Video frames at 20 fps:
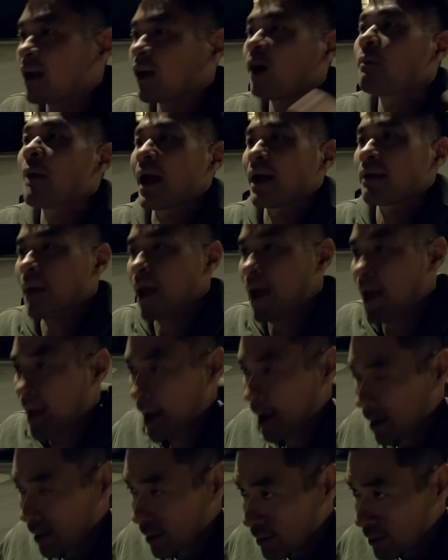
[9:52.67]
là có bạn bè,
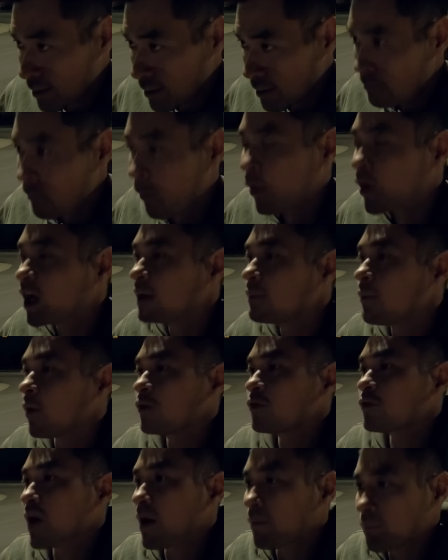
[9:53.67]
mỗi người mỗi
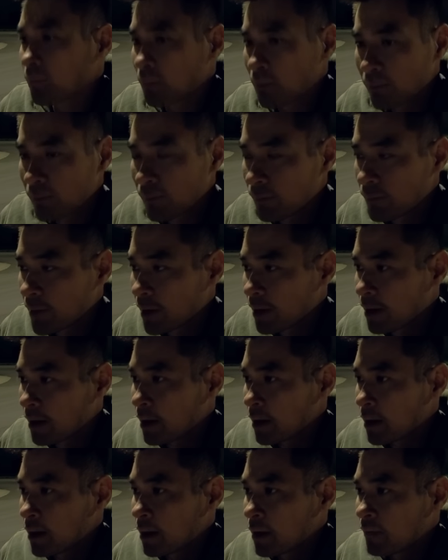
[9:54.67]
phòng.
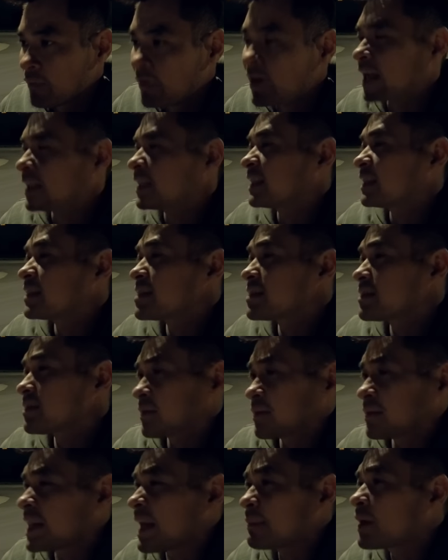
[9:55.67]
Với lại
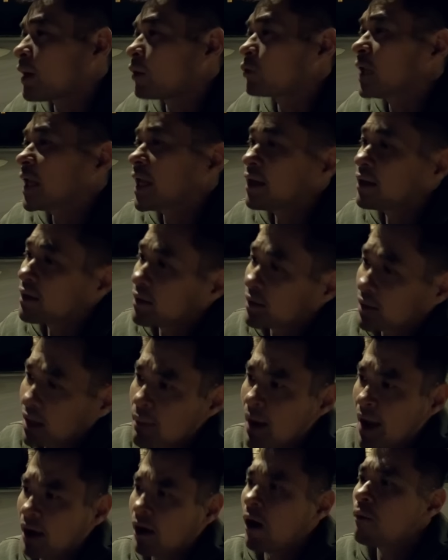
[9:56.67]
năm đầu tiên các
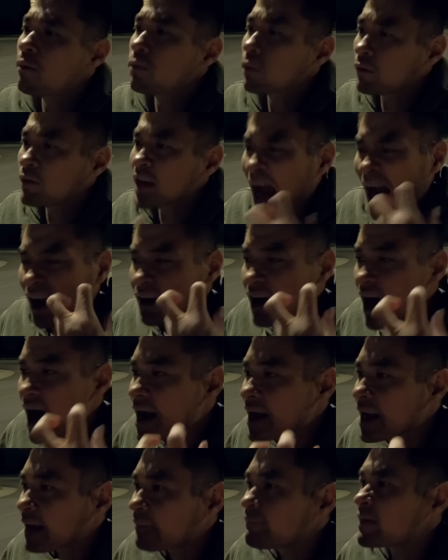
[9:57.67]
bạn không có nặng nề
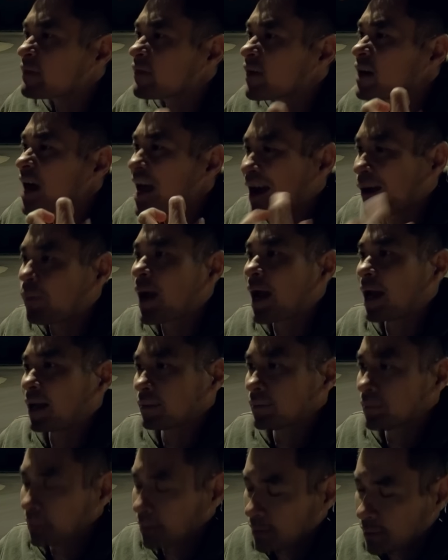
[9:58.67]
lắm về vấn đề học hành.
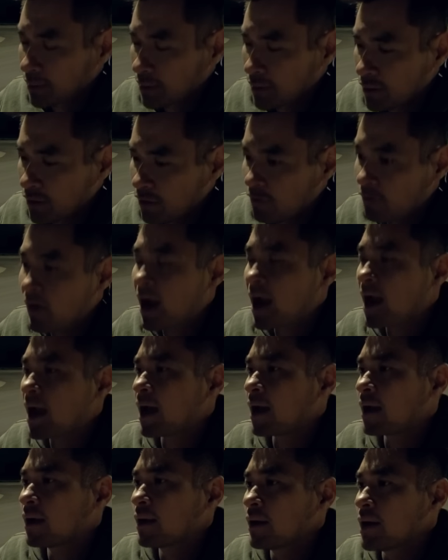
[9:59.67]

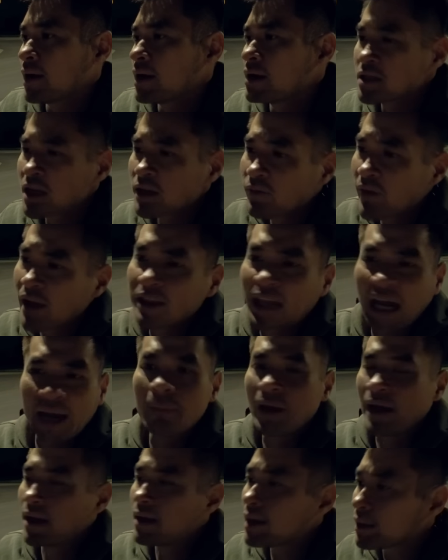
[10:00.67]
Và sinh viên tại
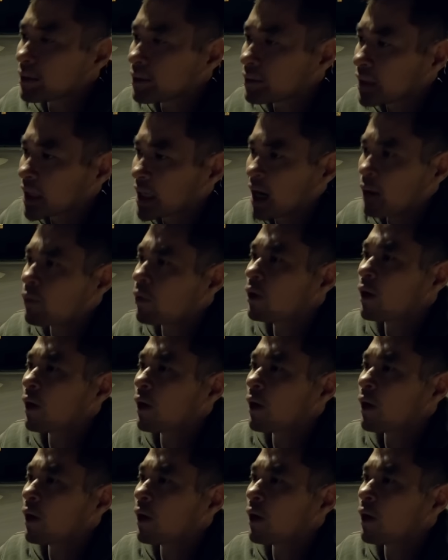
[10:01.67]
Mỹ thì không có